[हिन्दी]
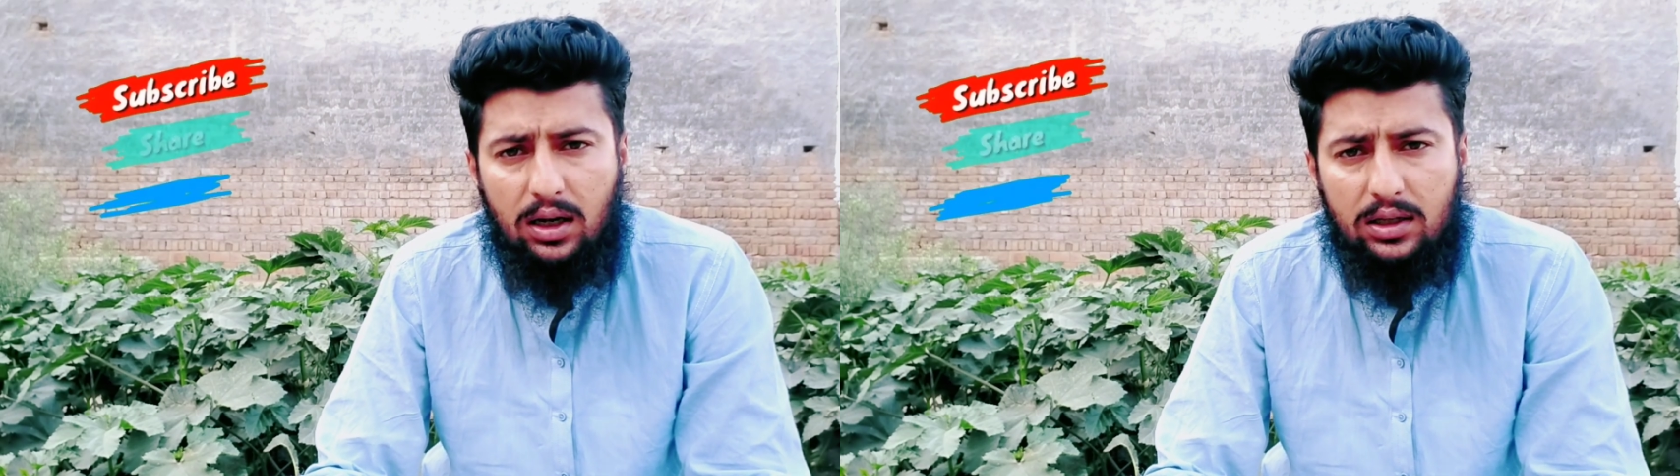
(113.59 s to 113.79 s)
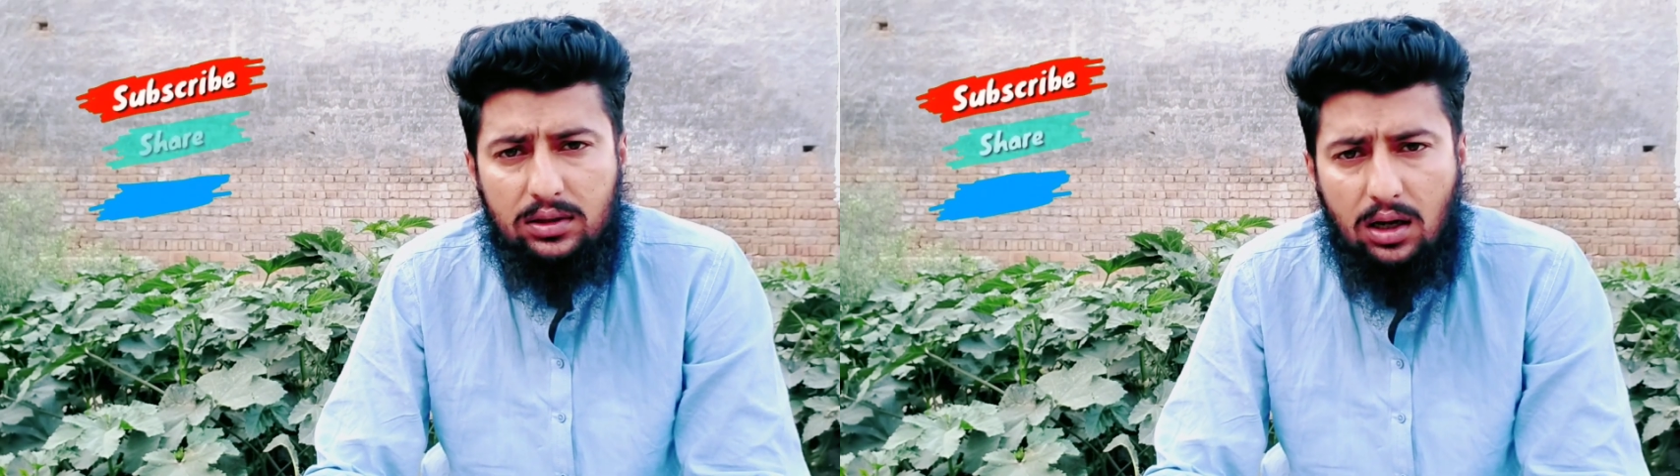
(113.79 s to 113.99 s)

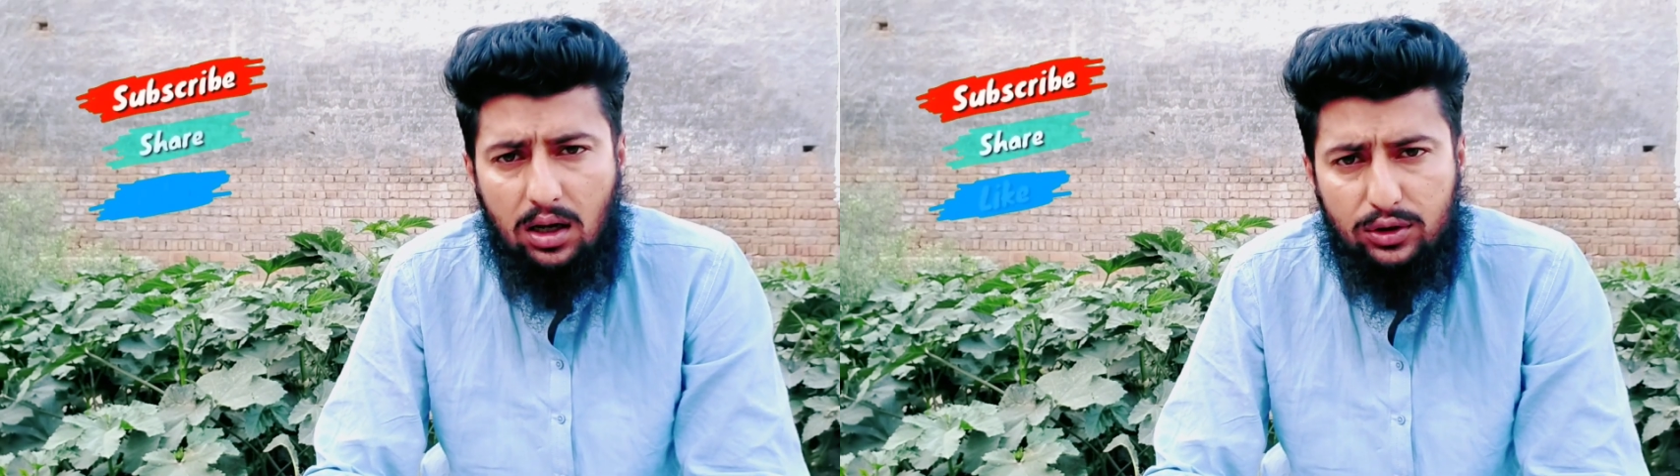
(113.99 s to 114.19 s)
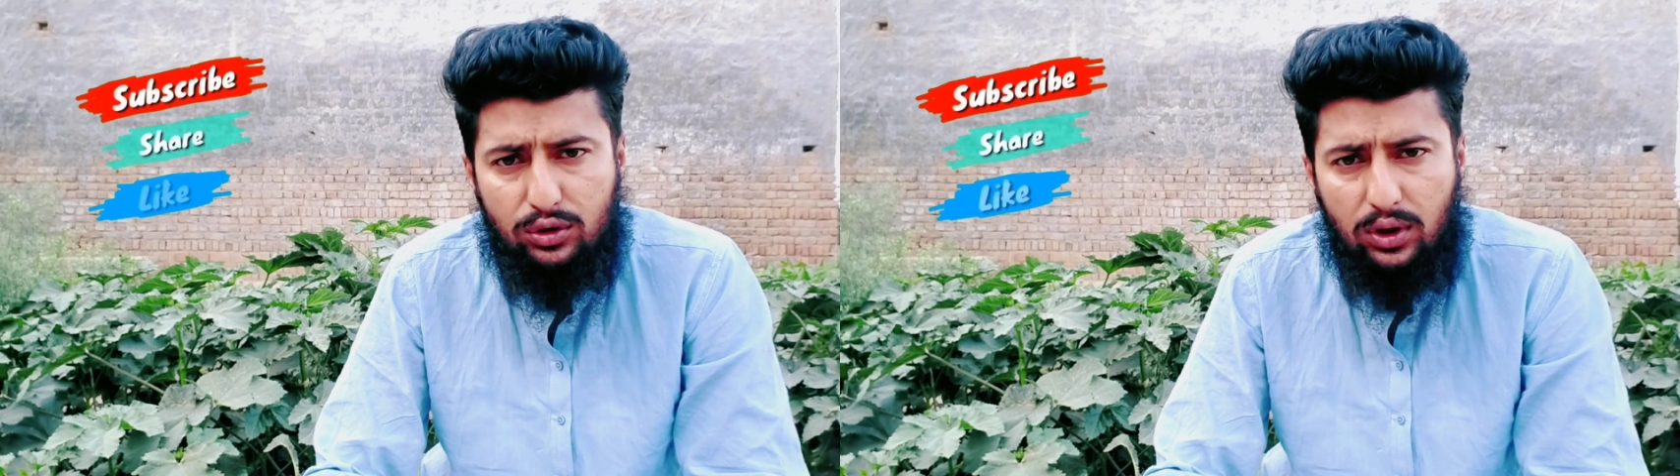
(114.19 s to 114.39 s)
रियाज
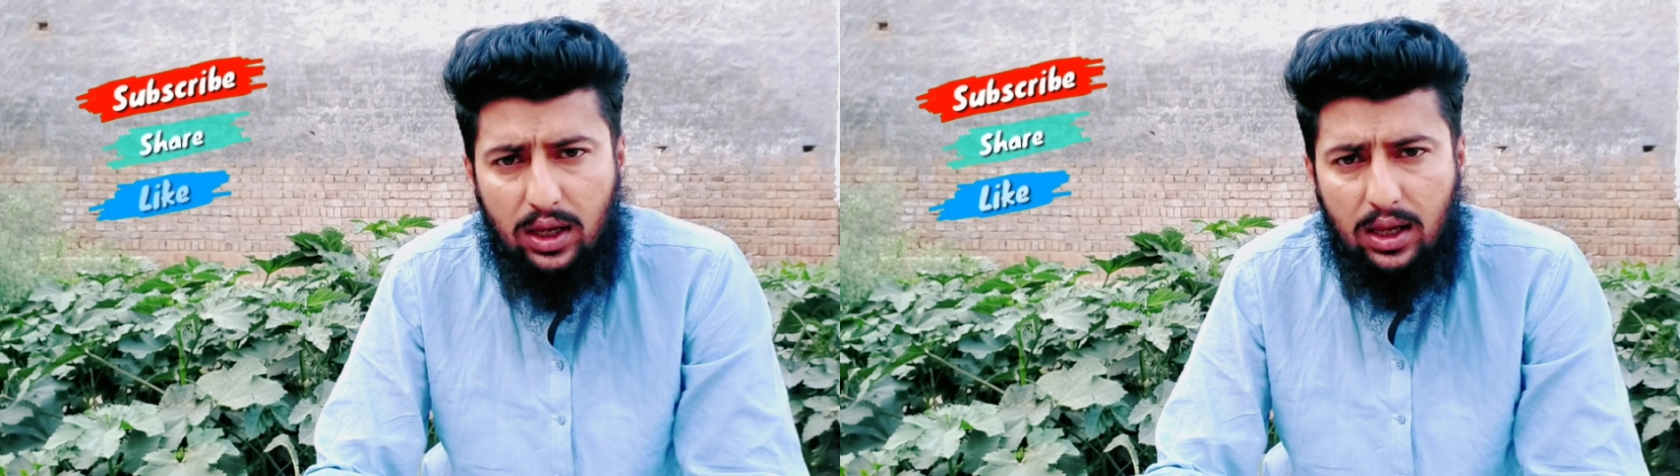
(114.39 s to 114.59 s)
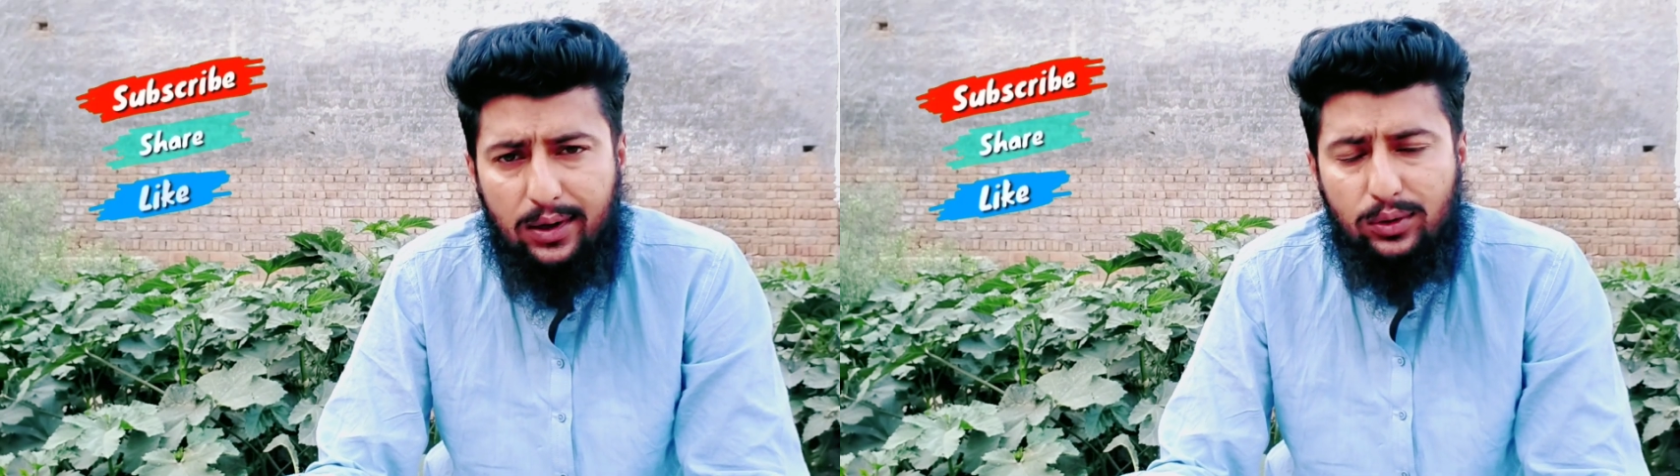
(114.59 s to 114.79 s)
ख़ान जो
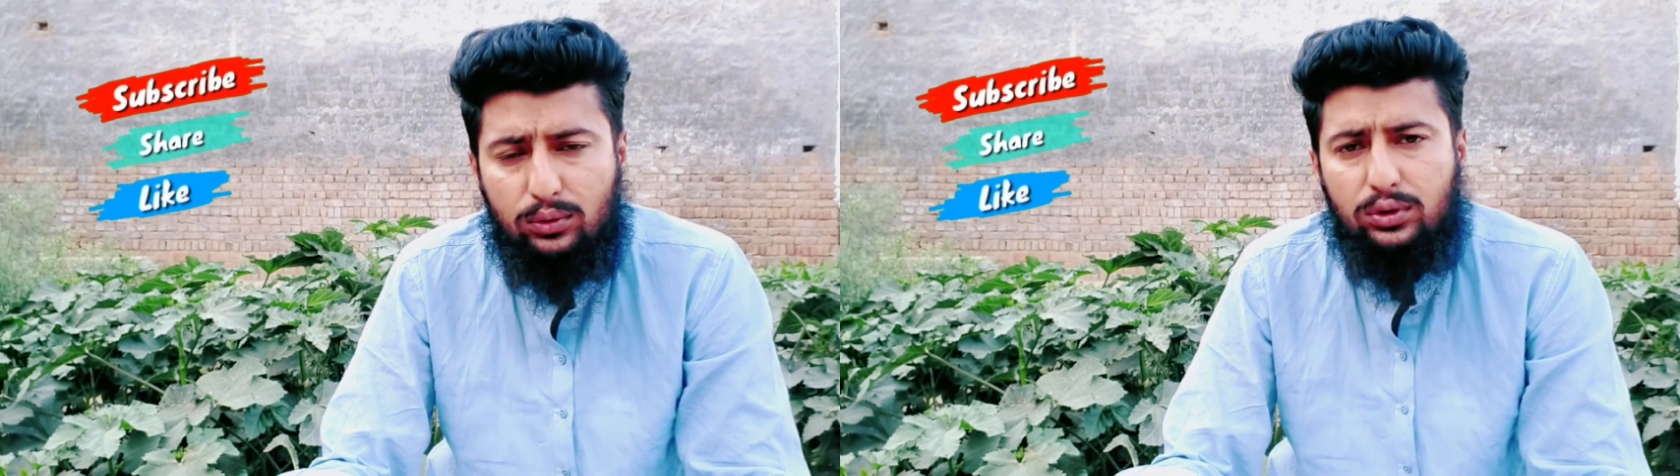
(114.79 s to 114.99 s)
हैं